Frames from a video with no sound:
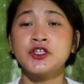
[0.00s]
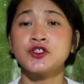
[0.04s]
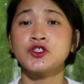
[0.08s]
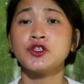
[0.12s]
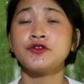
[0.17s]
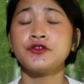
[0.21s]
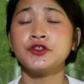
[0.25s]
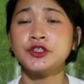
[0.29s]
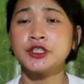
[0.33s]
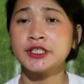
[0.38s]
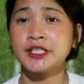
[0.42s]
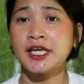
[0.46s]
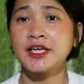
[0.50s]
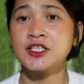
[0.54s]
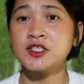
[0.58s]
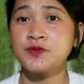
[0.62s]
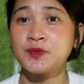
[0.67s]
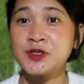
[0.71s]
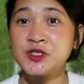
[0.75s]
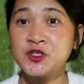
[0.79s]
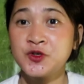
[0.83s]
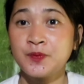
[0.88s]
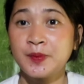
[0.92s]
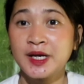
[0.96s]
all for today's
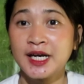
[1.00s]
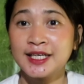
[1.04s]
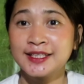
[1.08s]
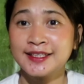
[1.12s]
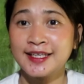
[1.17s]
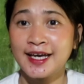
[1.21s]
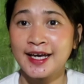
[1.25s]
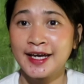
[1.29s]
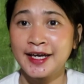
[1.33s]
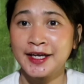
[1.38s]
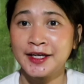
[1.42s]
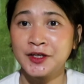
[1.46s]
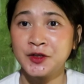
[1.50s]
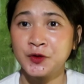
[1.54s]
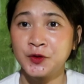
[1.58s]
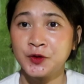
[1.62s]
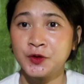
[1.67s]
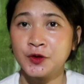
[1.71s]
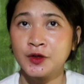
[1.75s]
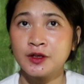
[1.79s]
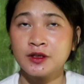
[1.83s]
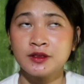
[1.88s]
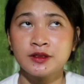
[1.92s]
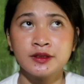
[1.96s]
video mga day,
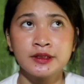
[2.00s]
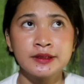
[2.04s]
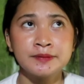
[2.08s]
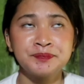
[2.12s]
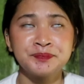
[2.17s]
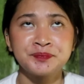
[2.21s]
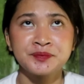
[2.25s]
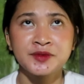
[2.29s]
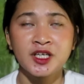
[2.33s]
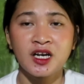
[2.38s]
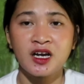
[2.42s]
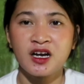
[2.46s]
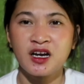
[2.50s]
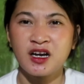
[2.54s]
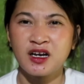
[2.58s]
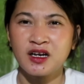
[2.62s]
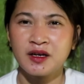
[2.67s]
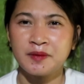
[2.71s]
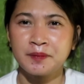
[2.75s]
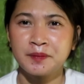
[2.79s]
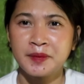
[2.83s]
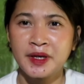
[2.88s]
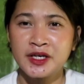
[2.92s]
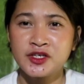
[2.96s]
no?
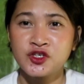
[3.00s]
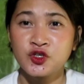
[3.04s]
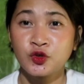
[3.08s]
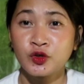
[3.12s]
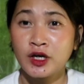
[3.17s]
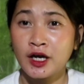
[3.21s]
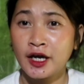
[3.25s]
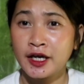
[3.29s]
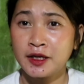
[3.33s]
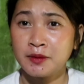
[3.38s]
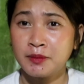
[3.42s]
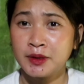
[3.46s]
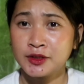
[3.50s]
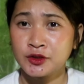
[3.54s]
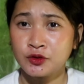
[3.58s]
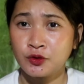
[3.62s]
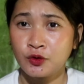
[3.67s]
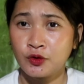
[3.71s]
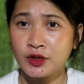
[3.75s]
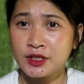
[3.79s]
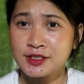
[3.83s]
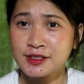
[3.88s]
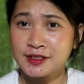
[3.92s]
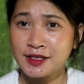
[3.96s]
Um, medyo kakaiba to
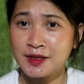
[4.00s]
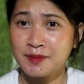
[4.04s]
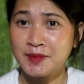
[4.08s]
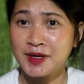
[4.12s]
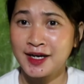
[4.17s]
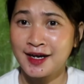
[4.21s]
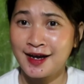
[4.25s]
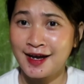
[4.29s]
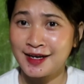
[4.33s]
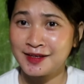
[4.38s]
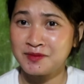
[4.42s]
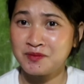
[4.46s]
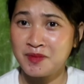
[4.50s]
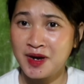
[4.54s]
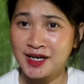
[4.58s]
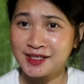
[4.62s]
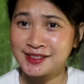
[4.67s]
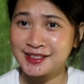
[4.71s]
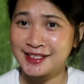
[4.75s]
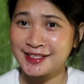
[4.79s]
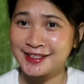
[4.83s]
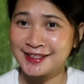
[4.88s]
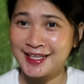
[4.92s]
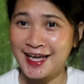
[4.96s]
kasi
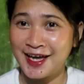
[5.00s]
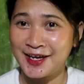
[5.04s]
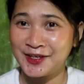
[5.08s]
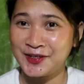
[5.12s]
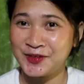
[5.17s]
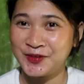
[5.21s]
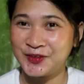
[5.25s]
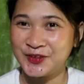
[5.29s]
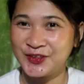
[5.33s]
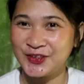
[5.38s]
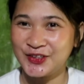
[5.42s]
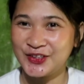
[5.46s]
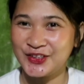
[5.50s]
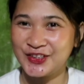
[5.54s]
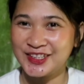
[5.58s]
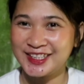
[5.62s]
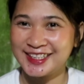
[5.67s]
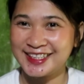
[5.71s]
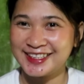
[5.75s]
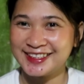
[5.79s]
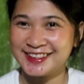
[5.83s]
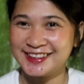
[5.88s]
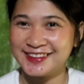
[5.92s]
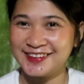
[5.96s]
mag-unboxing tayo.
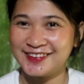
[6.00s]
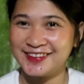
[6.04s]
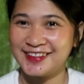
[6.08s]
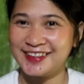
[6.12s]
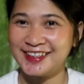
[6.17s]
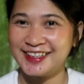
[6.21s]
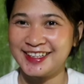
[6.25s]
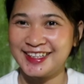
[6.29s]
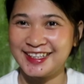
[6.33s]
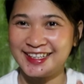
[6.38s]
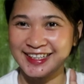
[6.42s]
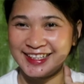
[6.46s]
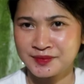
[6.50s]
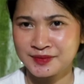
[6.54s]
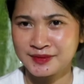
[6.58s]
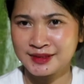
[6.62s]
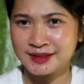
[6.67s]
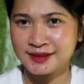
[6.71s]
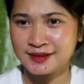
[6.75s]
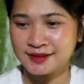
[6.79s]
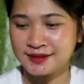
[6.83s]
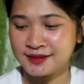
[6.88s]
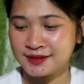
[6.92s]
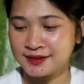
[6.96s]
Ganon.
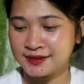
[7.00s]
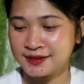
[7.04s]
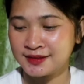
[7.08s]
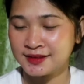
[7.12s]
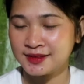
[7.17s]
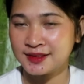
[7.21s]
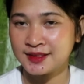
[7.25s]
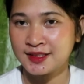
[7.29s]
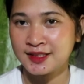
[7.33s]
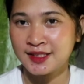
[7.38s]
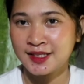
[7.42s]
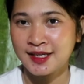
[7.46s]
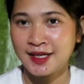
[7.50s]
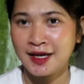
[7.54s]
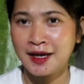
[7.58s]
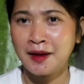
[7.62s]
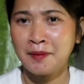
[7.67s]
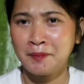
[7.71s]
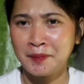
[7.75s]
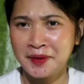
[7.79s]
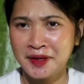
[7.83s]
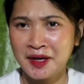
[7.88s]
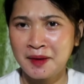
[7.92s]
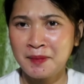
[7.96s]

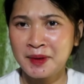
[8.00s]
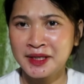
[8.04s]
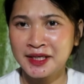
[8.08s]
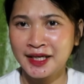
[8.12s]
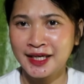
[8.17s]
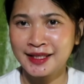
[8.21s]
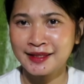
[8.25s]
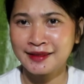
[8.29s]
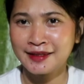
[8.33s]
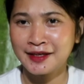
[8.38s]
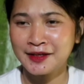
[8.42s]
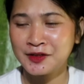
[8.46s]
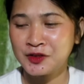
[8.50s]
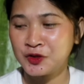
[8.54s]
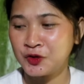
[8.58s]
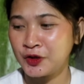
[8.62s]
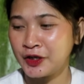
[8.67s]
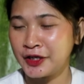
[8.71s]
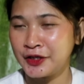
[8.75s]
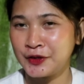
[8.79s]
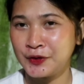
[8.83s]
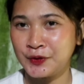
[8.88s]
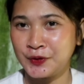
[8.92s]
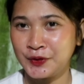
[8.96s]
Mayaman ang inday nyo
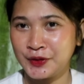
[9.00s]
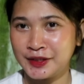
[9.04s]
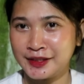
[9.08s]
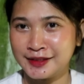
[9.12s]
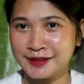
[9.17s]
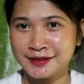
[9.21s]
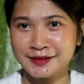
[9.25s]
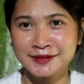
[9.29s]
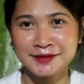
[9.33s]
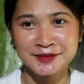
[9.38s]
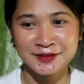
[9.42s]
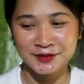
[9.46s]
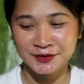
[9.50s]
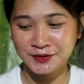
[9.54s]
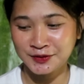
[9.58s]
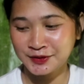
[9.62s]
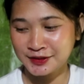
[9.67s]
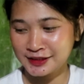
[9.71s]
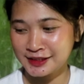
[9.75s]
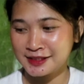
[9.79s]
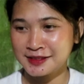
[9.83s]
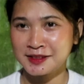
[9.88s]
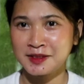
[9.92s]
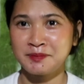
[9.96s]
ngayon, no?
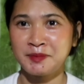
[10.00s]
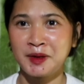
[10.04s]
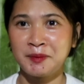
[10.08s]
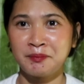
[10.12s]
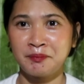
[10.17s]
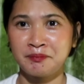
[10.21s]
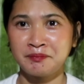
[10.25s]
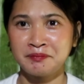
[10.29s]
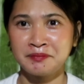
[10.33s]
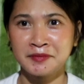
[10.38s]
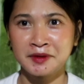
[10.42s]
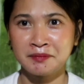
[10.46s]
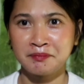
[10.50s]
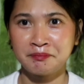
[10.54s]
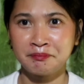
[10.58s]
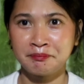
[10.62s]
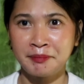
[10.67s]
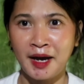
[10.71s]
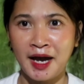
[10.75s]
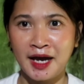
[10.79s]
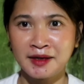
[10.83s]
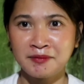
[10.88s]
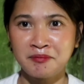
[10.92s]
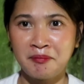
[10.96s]
Kasi may
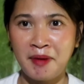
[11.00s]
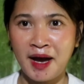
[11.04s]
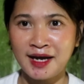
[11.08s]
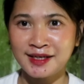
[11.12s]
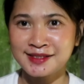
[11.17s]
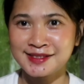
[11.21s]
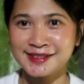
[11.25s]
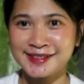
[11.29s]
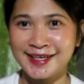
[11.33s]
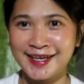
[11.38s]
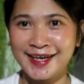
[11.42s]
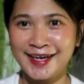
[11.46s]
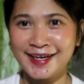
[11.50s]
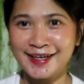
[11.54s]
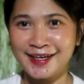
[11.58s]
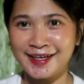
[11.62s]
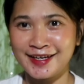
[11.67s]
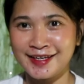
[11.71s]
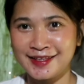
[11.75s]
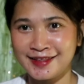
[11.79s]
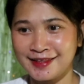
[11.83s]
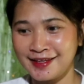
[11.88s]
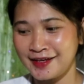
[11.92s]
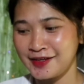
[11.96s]
pa-unboxing ang
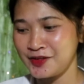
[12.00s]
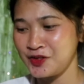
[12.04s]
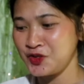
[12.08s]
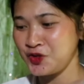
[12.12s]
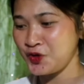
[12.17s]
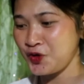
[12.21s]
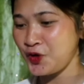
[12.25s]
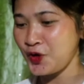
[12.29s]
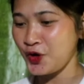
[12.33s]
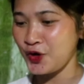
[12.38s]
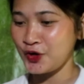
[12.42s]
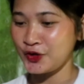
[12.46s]
inday nyo.